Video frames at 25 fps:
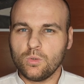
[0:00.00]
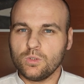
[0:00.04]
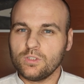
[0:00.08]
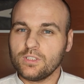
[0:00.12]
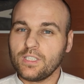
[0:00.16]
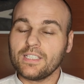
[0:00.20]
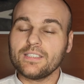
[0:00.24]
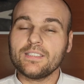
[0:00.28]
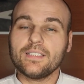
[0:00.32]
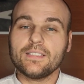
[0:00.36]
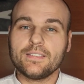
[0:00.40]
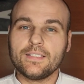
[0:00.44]

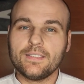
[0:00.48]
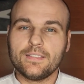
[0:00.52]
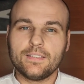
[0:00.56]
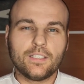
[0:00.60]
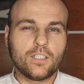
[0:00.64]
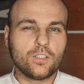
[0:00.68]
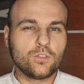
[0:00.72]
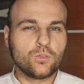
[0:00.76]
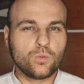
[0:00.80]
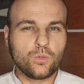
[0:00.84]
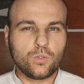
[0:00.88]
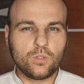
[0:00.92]
Ta decyzja
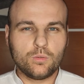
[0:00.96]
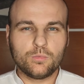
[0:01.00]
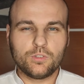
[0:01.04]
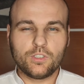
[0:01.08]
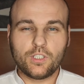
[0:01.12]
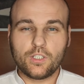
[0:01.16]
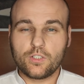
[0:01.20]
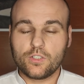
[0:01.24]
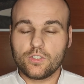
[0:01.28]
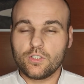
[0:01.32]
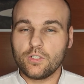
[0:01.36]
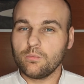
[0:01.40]
o drugim
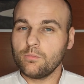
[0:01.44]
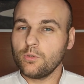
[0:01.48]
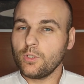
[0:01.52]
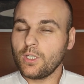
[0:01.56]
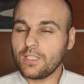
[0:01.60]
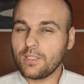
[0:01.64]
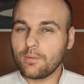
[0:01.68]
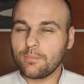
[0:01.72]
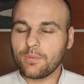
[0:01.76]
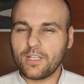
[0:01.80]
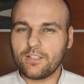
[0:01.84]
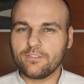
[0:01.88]
zjeździe była
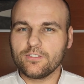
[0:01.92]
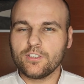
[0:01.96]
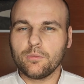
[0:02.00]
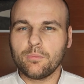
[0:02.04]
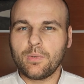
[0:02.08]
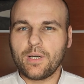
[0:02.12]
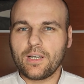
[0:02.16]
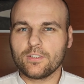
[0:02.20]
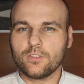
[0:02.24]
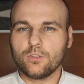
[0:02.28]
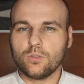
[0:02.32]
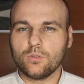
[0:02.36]
naprawdę
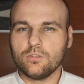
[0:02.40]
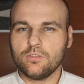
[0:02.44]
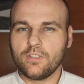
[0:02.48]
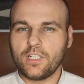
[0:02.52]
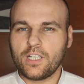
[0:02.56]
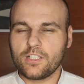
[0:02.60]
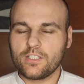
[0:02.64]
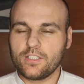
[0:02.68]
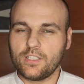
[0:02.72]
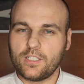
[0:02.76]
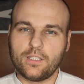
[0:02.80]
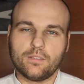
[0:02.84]
bardzo
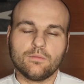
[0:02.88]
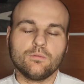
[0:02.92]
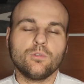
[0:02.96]
odważna.